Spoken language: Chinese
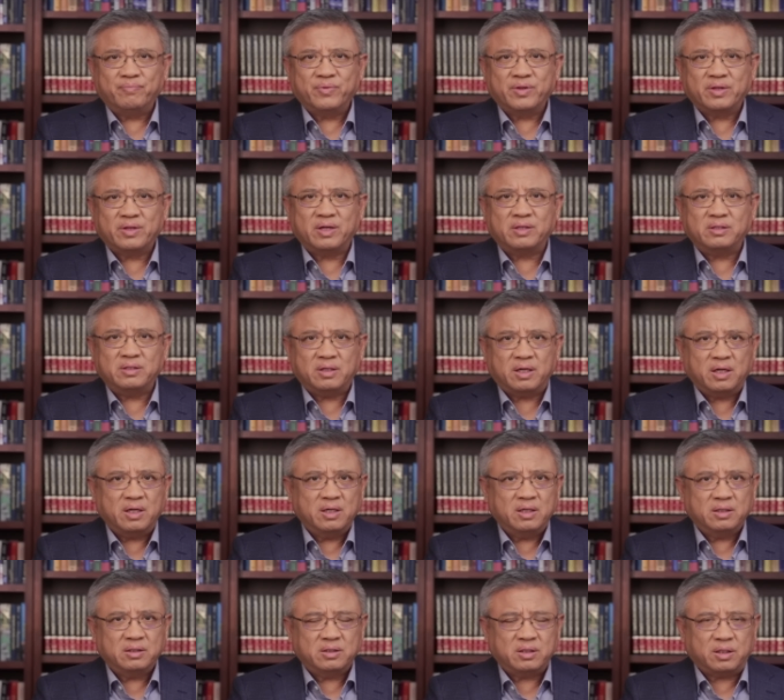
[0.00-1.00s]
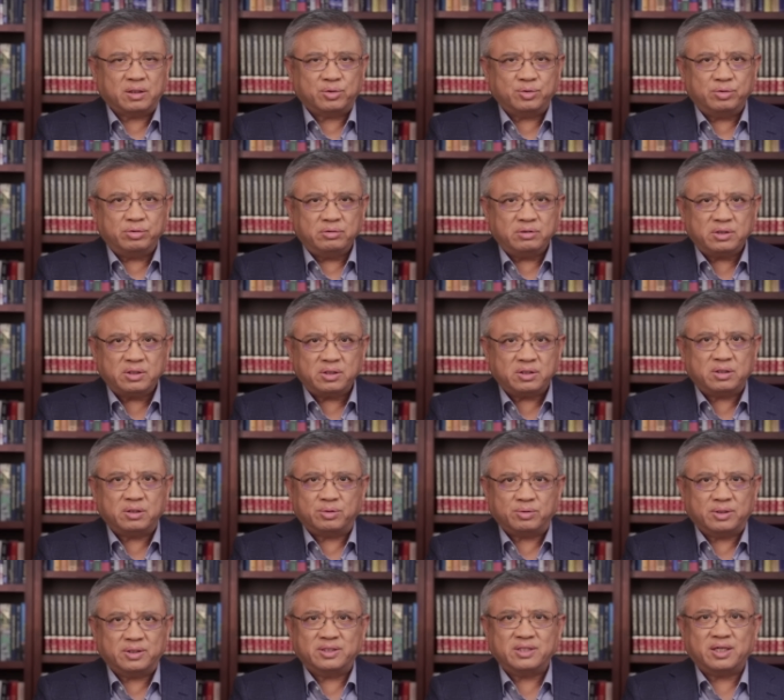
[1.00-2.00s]
但是呢，这个趋势是
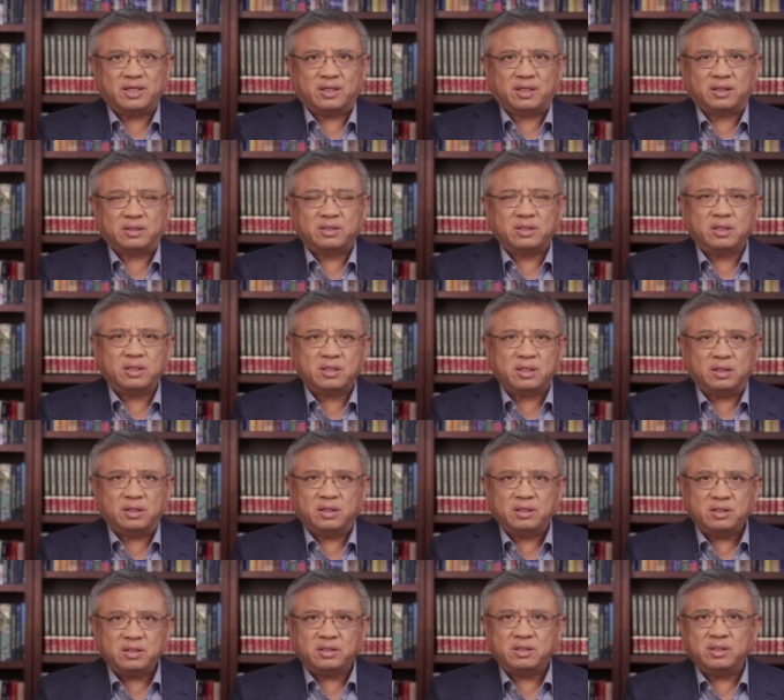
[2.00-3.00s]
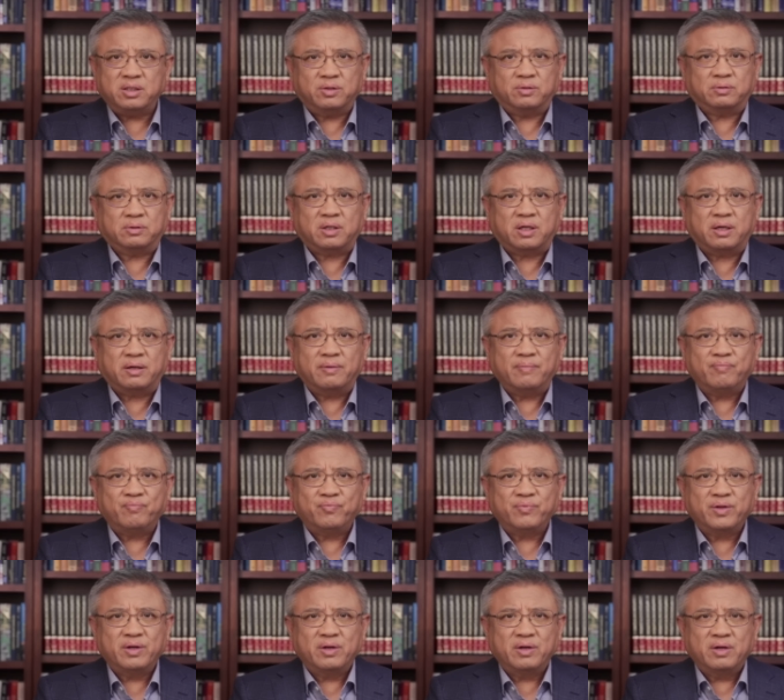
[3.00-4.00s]
存在的，这个可能性是有的。
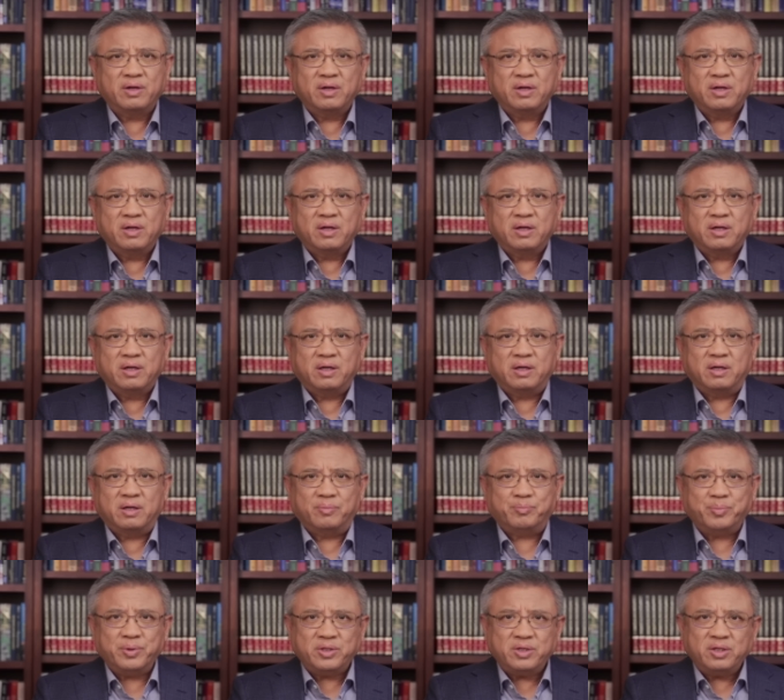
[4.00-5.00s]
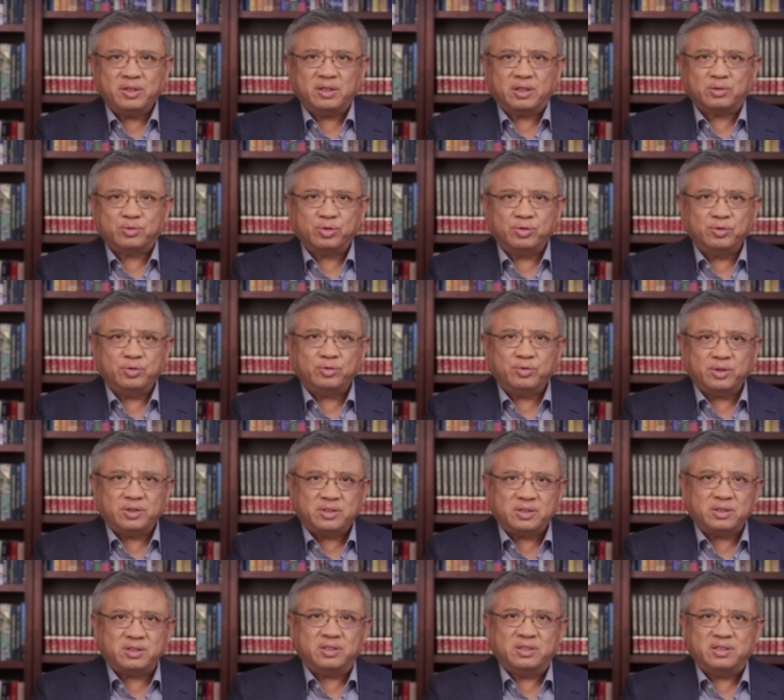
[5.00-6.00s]
呃，毕竟呢，出于对
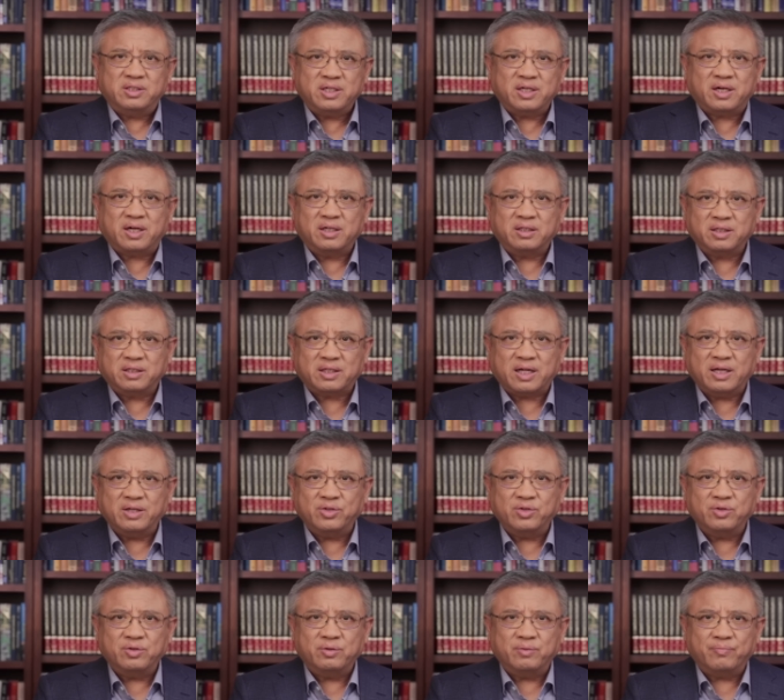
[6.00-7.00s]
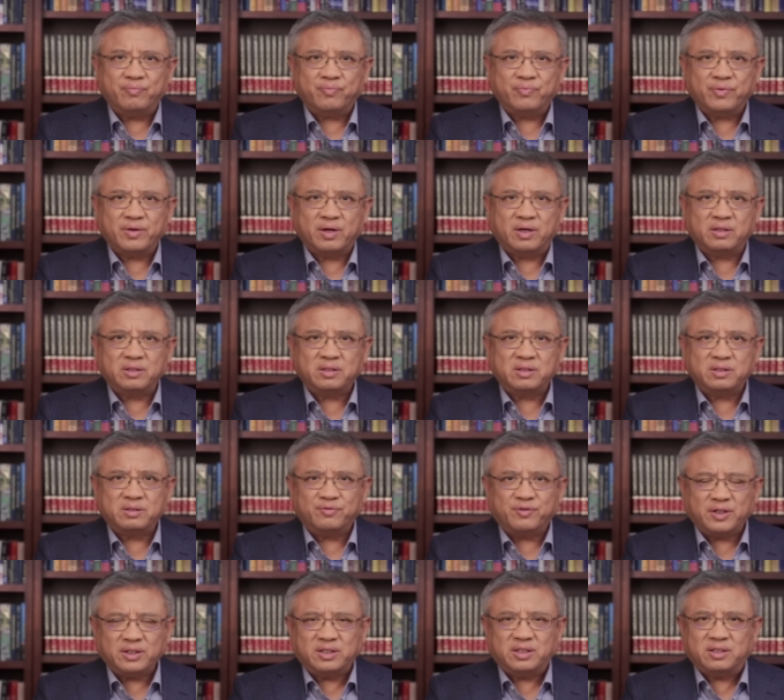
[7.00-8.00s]
自己健康的担忧而自
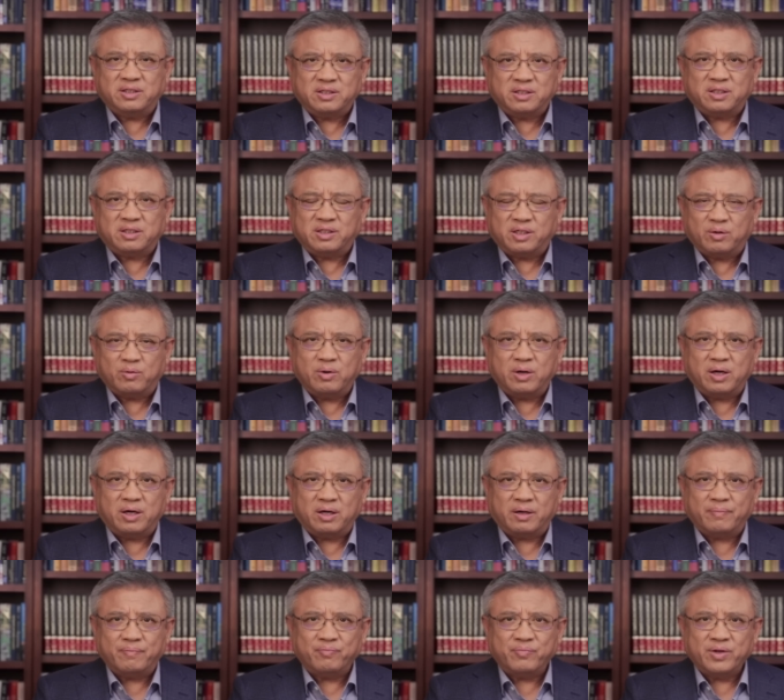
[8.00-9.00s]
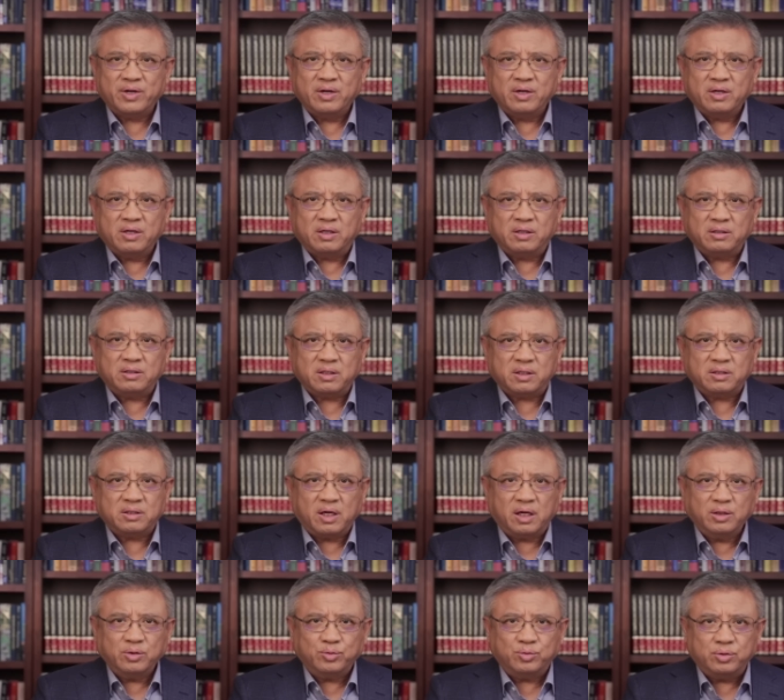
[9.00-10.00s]
发抵制的情况哈，和这个
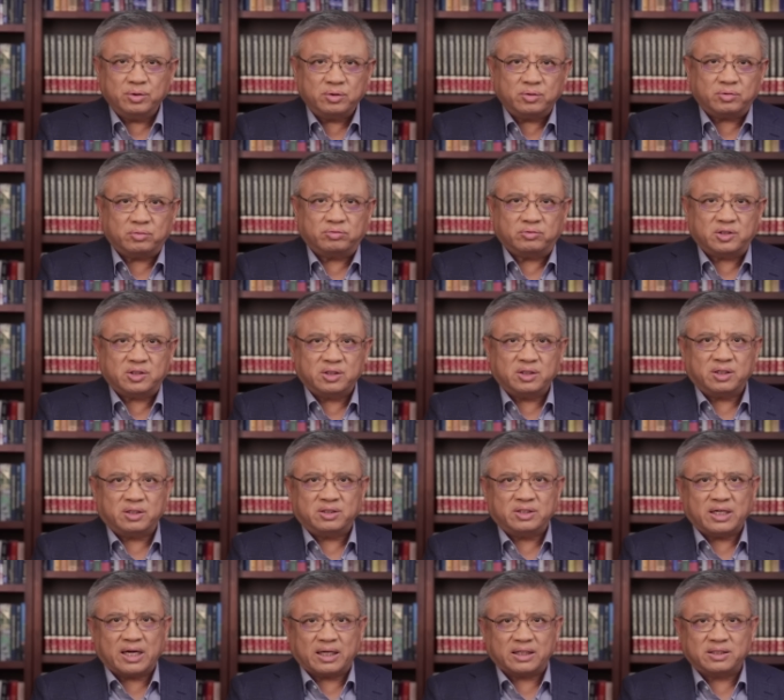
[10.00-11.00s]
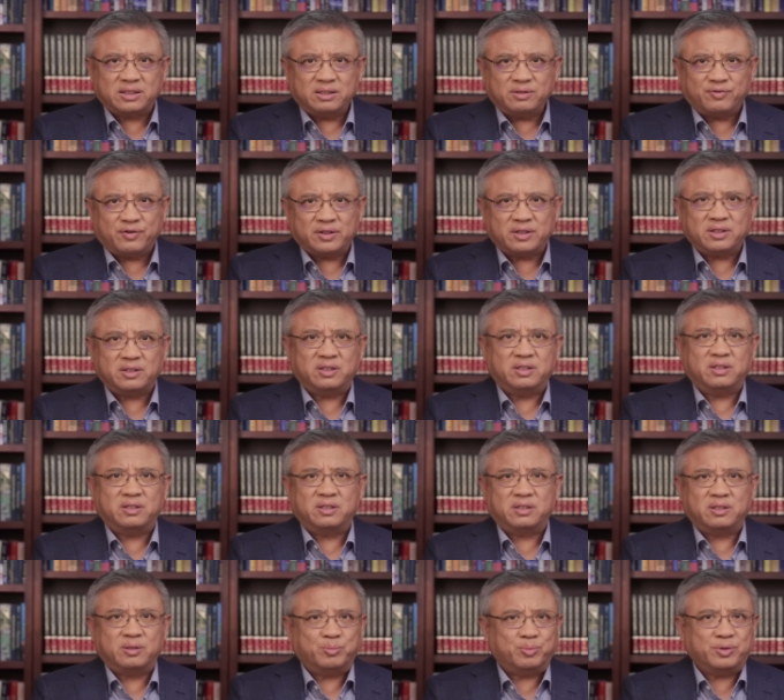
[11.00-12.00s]
当局组织的假自发的抵
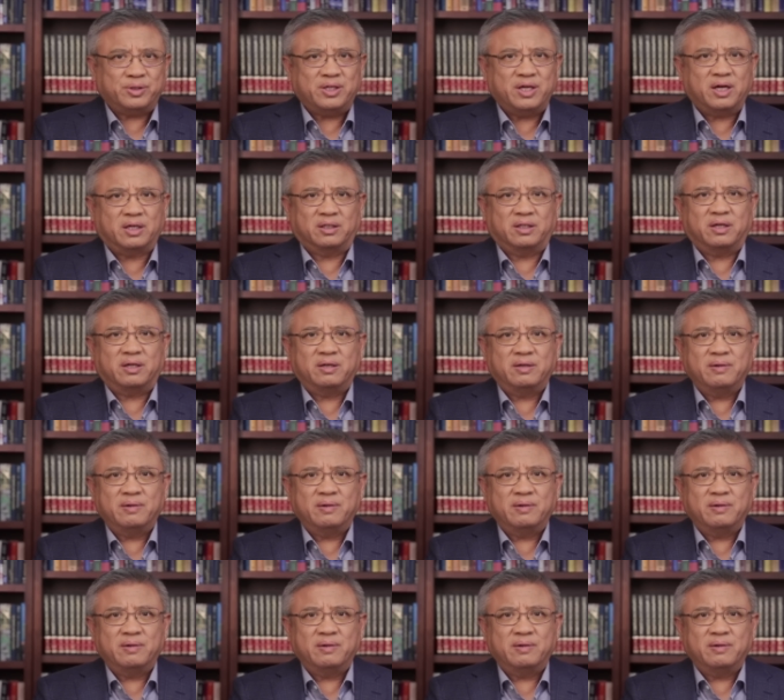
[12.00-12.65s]
制是不一样的。